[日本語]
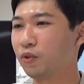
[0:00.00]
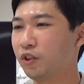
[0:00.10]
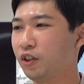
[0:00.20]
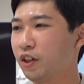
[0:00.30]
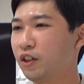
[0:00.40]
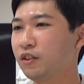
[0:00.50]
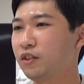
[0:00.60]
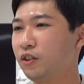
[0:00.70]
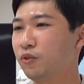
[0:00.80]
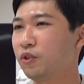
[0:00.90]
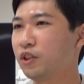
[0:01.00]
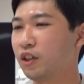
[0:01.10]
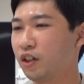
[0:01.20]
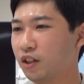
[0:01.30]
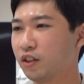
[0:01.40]
あ、特に大学生のうち
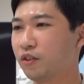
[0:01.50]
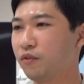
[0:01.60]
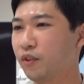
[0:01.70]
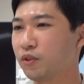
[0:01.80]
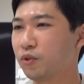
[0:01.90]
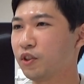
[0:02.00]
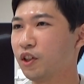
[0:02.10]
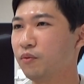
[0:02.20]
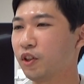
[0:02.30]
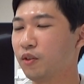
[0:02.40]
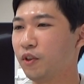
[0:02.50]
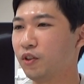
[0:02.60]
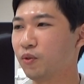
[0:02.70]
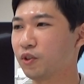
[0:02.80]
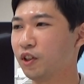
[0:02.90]
から、まあ、司法試験に向けて勉
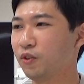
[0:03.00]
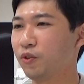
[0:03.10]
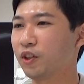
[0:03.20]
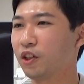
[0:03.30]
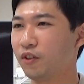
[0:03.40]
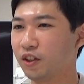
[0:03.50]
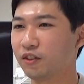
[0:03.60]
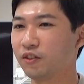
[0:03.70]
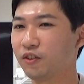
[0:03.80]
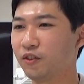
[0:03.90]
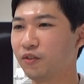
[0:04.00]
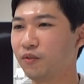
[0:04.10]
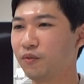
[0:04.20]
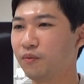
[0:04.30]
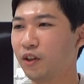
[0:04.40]
強したいという方は
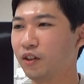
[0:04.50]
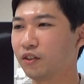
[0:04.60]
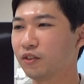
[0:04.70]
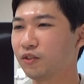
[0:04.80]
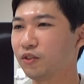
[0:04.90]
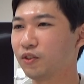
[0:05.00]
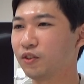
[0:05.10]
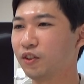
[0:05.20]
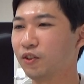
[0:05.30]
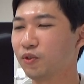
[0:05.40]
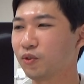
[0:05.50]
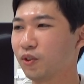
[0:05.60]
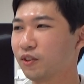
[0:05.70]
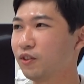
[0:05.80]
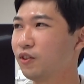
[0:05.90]
まあ何て言うんでしょう
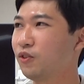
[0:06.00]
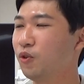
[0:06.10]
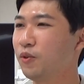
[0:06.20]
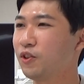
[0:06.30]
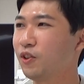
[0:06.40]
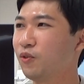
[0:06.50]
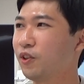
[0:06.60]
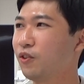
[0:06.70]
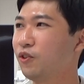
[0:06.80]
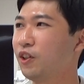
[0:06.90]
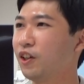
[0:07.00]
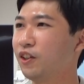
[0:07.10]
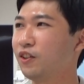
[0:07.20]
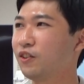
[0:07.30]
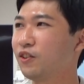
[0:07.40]
か予備試験を受ける以
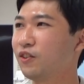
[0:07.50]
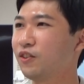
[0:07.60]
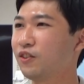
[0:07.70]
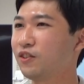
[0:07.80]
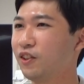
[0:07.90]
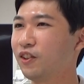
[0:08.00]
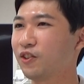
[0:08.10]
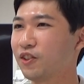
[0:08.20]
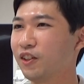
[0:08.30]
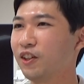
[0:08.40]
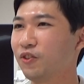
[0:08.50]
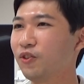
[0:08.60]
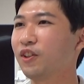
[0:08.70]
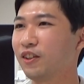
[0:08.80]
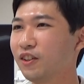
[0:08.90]
外選択肢がないと
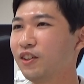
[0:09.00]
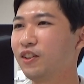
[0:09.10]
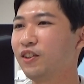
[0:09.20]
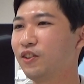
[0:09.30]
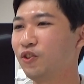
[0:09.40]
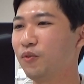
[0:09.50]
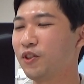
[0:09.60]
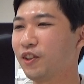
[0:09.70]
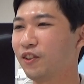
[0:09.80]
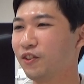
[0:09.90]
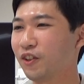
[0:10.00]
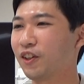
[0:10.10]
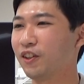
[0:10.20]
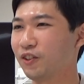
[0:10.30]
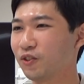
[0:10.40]
いうか予備試験に受か
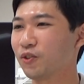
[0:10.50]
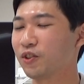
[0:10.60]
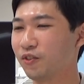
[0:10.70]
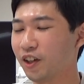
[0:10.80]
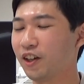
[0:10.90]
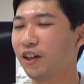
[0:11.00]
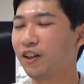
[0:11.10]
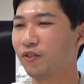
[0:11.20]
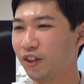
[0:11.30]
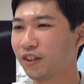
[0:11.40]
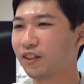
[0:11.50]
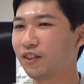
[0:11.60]
らないと司法試験受けられないので